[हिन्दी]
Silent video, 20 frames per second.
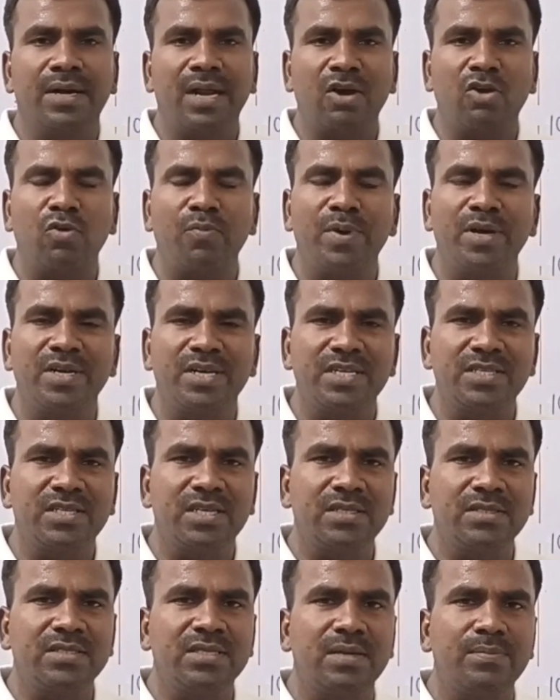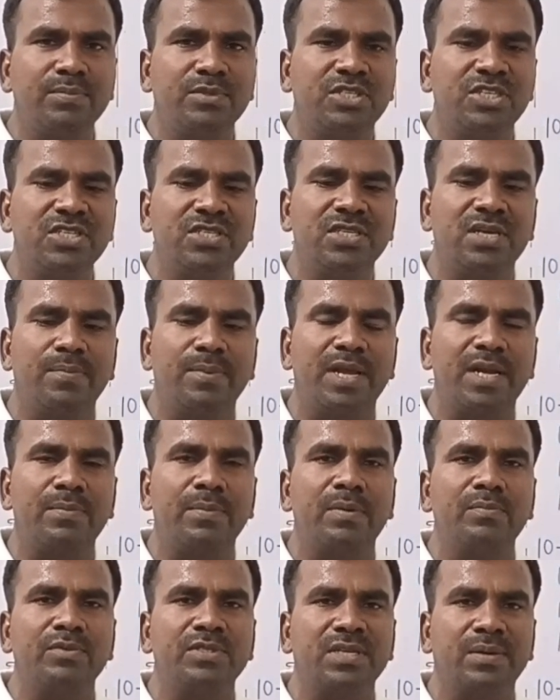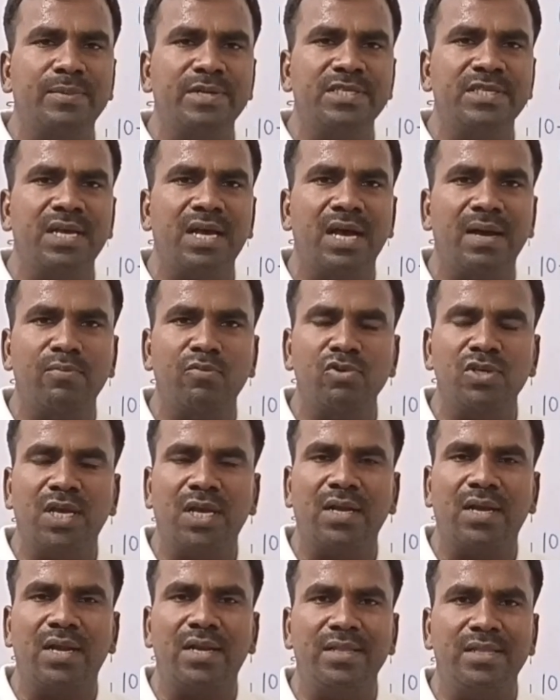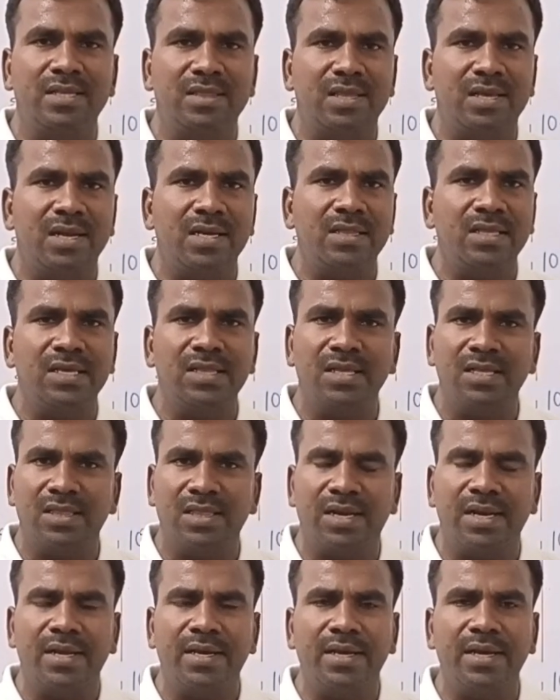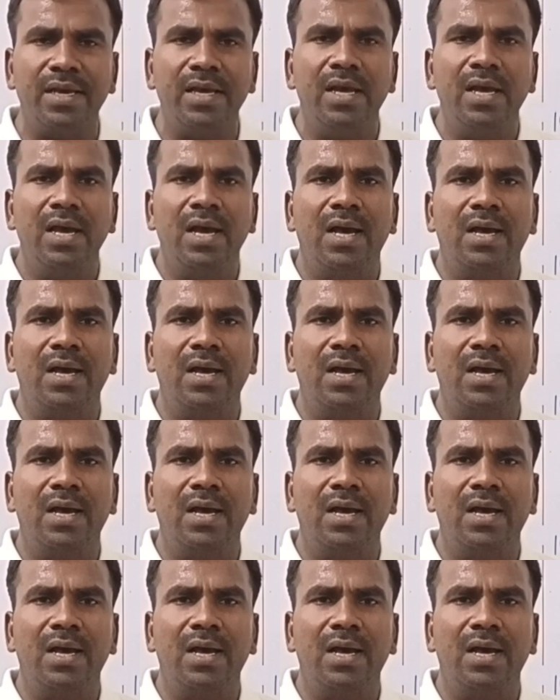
डॉक्यूमेंटेशन सब चीज के बारे में हम समय से आपको जानकारी देते रहते हैं देते रहेंगे